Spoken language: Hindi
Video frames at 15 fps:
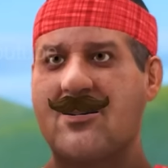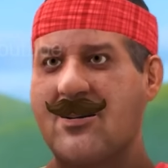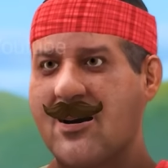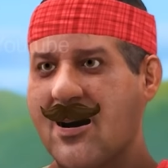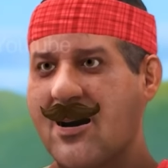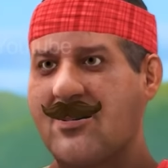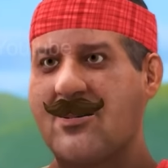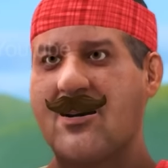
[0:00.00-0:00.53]

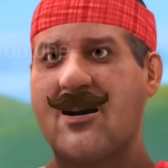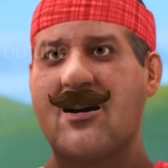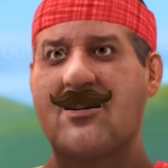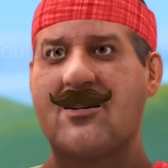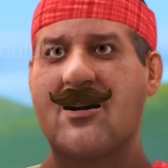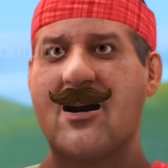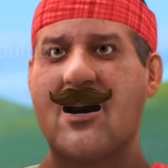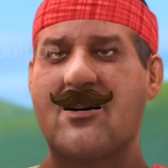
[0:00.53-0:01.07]
नहीं नहीं
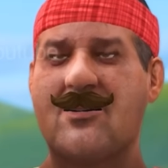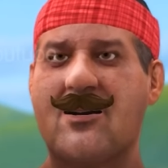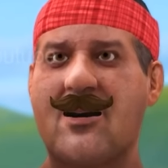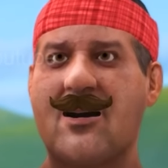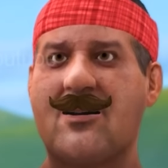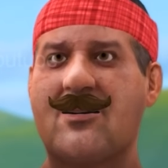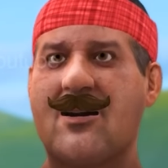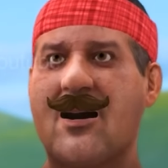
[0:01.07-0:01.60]

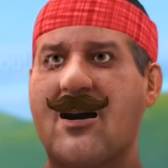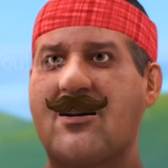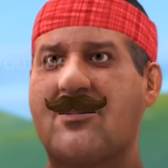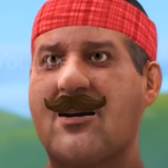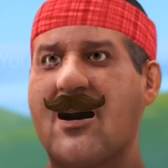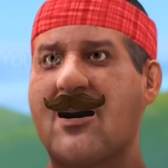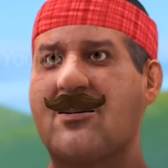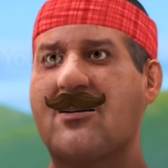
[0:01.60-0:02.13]
तुसी इस
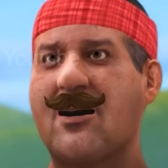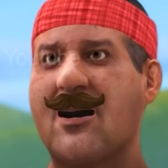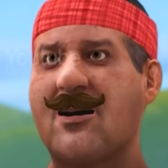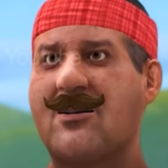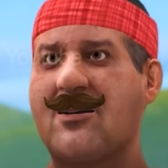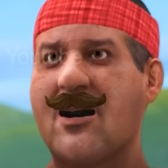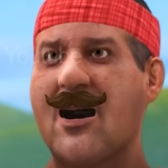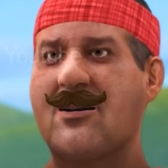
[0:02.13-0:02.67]
तरह करो
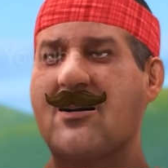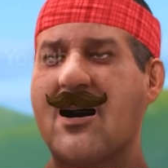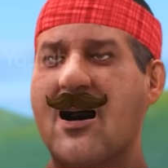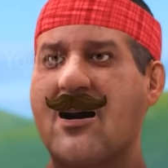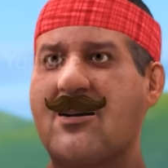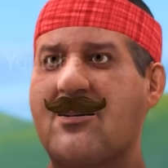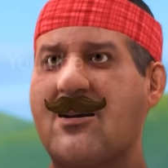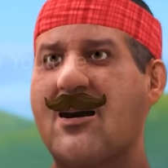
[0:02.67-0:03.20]
जी
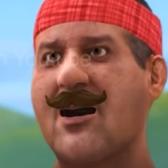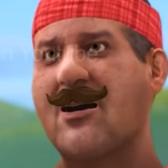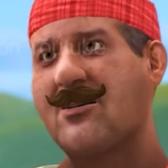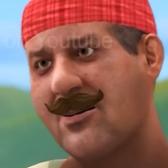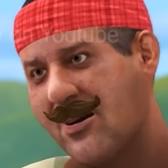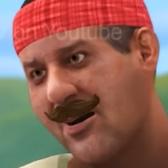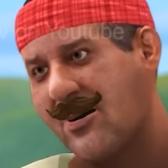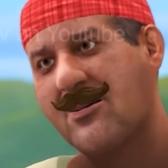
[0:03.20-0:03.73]
ਇੱਥੋਂ
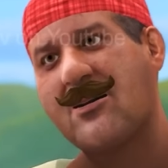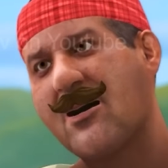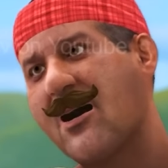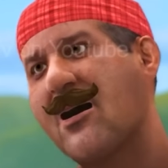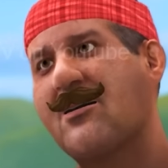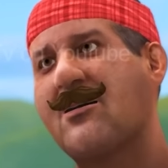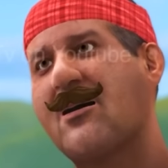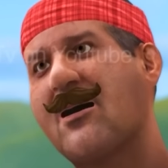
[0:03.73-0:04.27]
सीधे होके
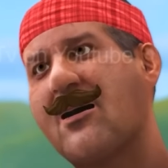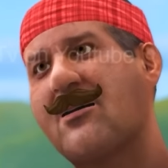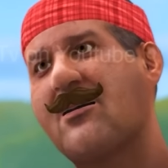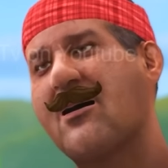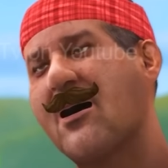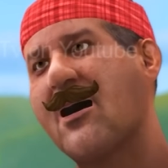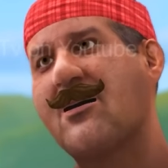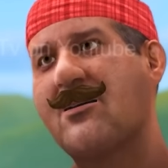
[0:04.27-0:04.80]
पुठे हो
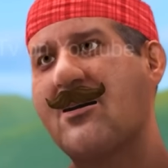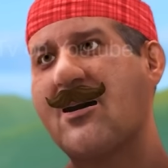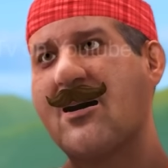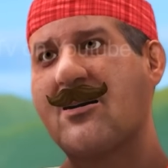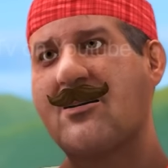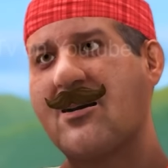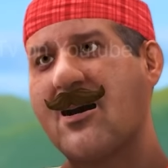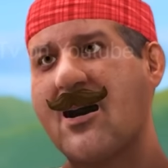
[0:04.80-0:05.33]
जाओ
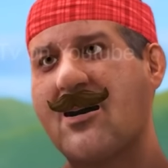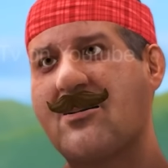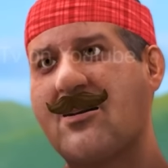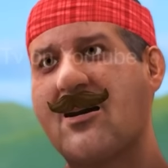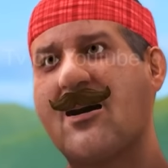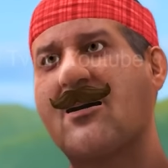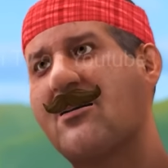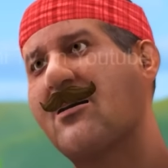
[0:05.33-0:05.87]
ਜਾਓ फिर
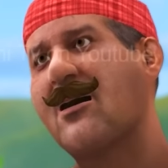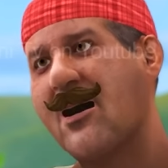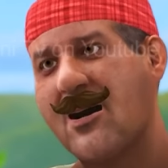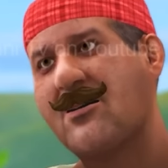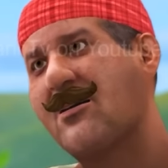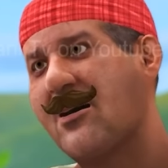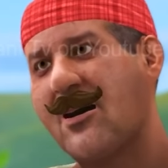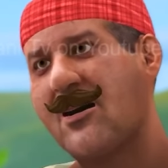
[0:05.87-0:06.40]
पुठे
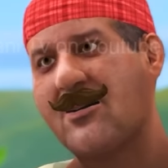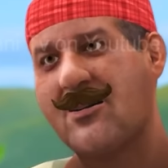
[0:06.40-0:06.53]
होके सीधे